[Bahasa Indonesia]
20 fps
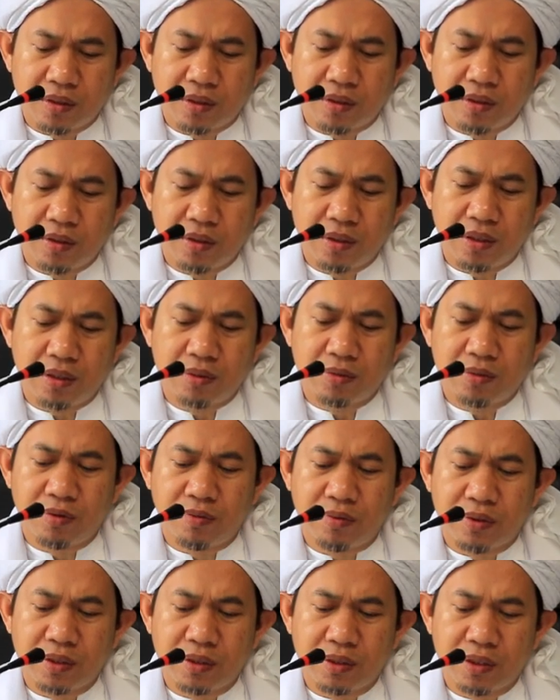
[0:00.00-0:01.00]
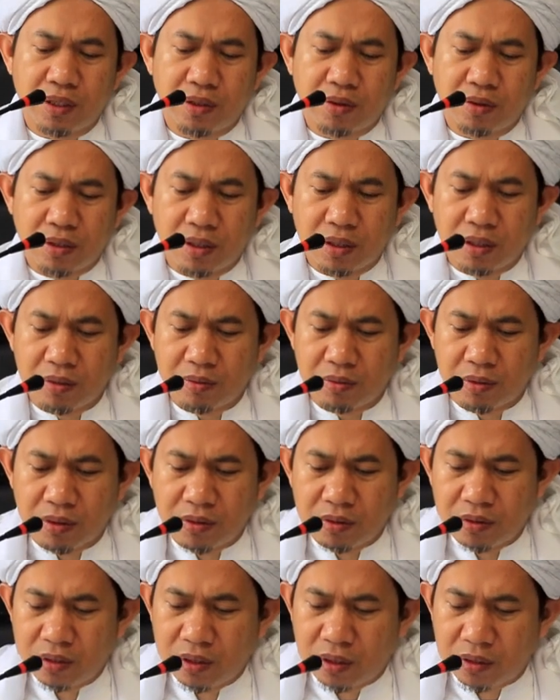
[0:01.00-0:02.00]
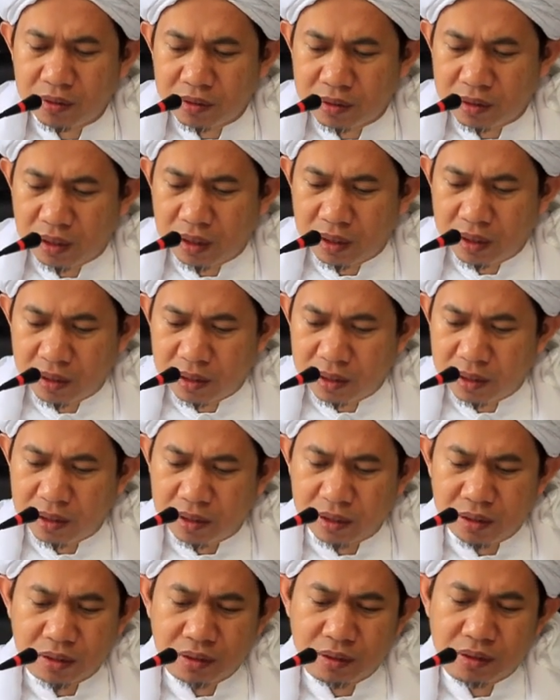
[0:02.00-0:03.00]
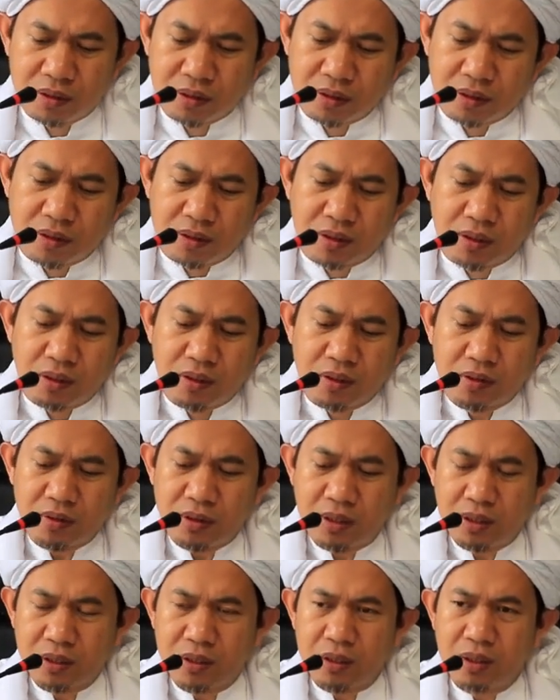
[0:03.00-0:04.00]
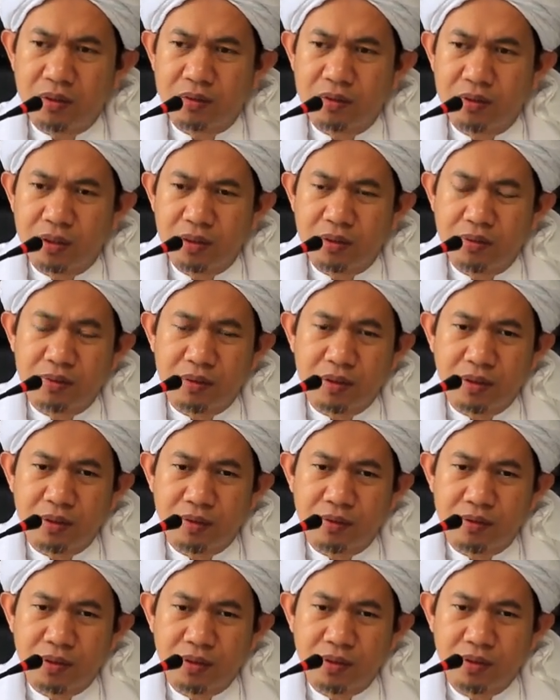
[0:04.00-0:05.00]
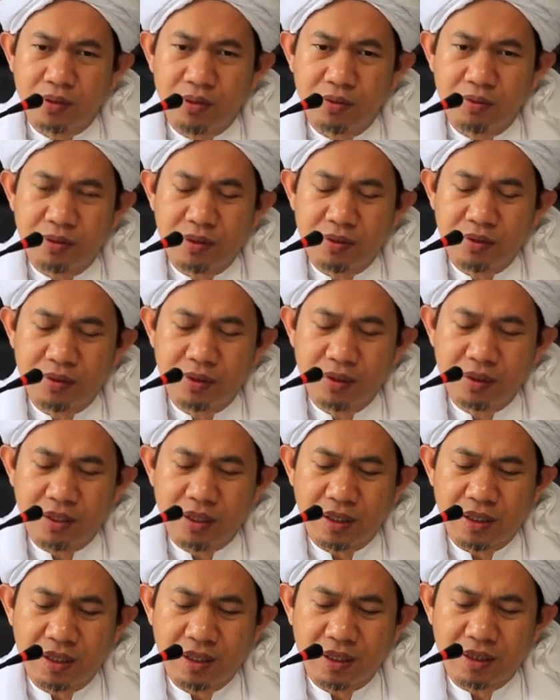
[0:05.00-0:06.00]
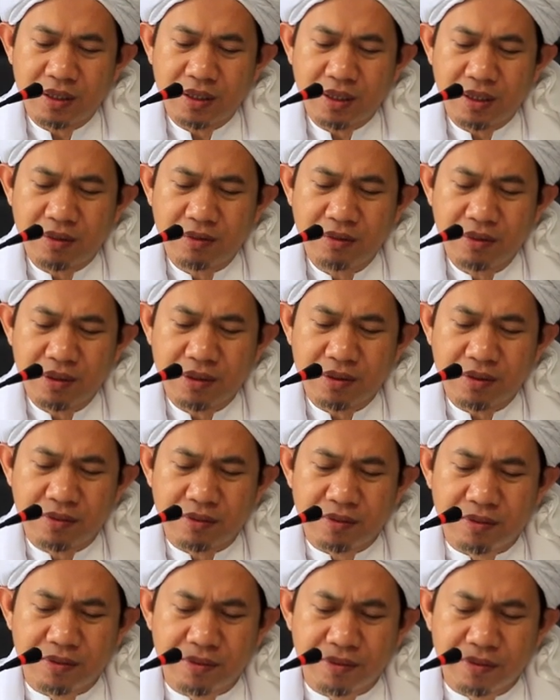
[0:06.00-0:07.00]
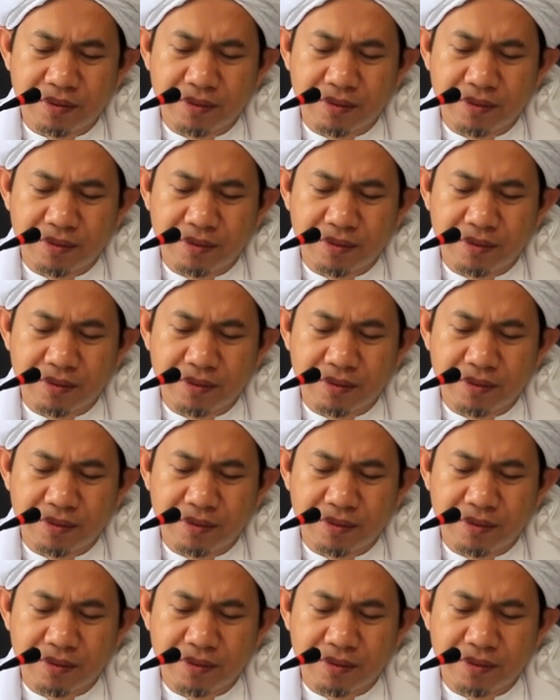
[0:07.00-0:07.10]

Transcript: Qala rahim rahimahullahu ta'ala. Wa adama naf'a fi ulumi fi Amin.